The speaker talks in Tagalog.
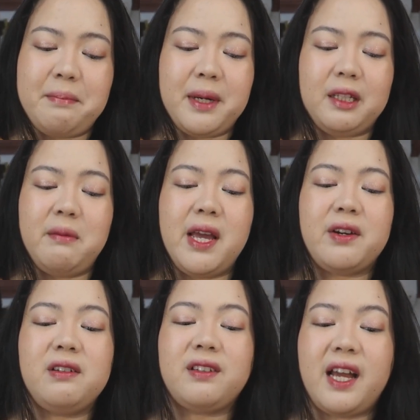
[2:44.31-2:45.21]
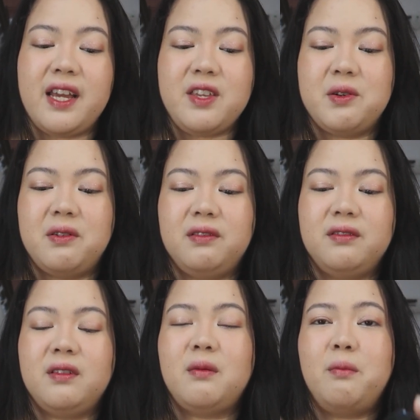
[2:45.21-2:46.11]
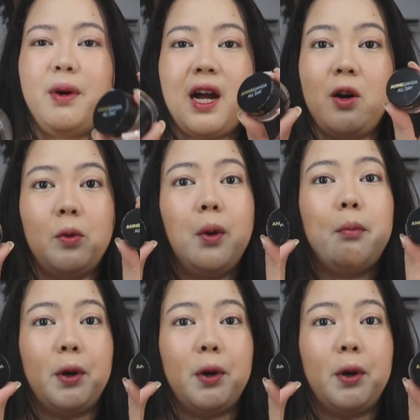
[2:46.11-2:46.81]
dapat meron tayong brow